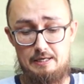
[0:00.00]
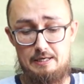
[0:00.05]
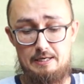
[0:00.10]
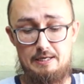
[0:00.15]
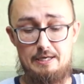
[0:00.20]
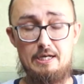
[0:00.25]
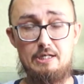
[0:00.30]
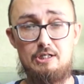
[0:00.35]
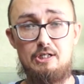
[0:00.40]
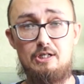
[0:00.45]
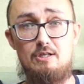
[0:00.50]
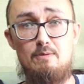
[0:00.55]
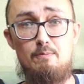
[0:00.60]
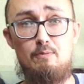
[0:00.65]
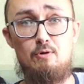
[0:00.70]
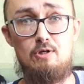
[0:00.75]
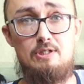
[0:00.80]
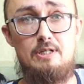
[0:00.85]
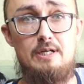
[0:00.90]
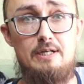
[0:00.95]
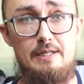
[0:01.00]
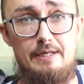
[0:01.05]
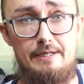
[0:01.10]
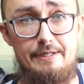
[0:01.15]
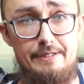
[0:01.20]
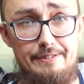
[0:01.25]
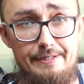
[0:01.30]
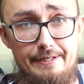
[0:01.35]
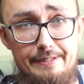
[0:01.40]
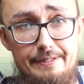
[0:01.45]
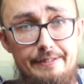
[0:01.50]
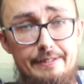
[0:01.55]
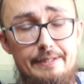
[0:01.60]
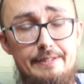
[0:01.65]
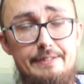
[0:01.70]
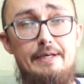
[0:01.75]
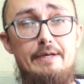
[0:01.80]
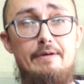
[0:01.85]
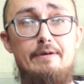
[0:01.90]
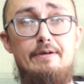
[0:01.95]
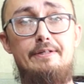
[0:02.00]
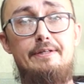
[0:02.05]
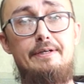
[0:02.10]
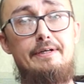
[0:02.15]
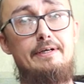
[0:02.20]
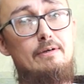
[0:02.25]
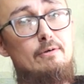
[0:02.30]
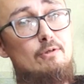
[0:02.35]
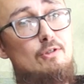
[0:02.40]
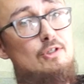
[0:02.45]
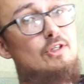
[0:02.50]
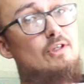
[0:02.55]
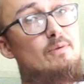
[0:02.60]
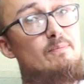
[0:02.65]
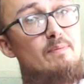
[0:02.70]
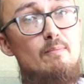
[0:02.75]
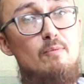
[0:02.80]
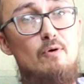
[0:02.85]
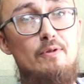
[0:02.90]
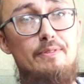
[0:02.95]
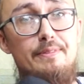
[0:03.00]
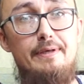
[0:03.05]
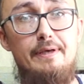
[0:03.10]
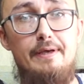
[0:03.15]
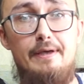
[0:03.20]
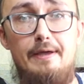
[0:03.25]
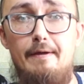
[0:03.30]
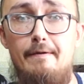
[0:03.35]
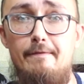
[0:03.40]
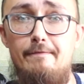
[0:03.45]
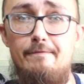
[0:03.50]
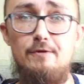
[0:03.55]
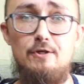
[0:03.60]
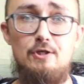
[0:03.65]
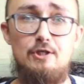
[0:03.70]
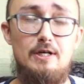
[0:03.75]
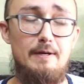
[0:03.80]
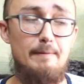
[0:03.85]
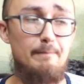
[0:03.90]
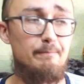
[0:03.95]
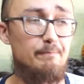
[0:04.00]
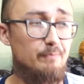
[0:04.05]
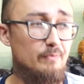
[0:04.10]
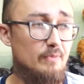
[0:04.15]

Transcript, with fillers: Я же их не просто так для красоты таскаю. Это, короче, типа модная фишка.